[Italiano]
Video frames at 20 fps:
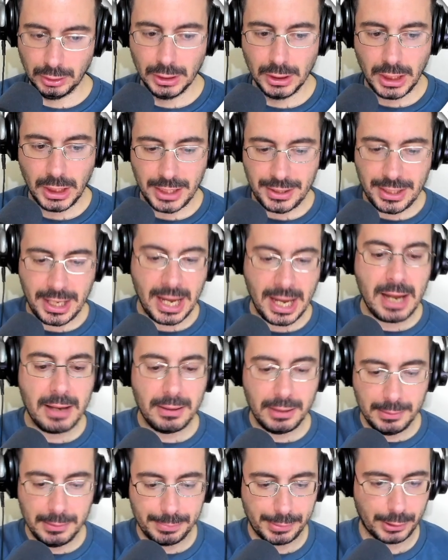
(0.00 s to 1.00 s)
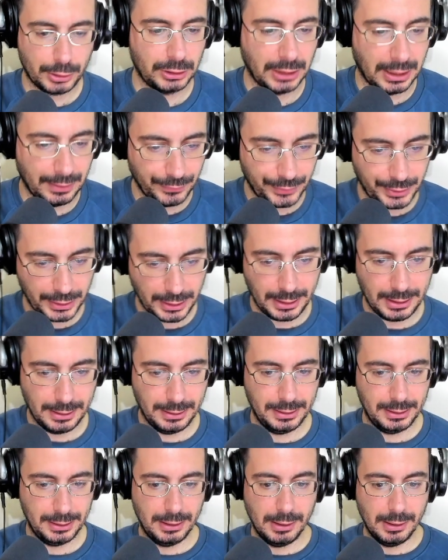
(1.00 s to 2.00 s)
ed è importante
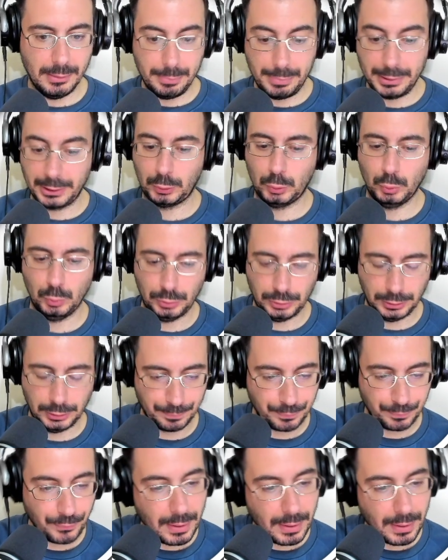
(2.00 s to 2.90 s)
eh, per tutti.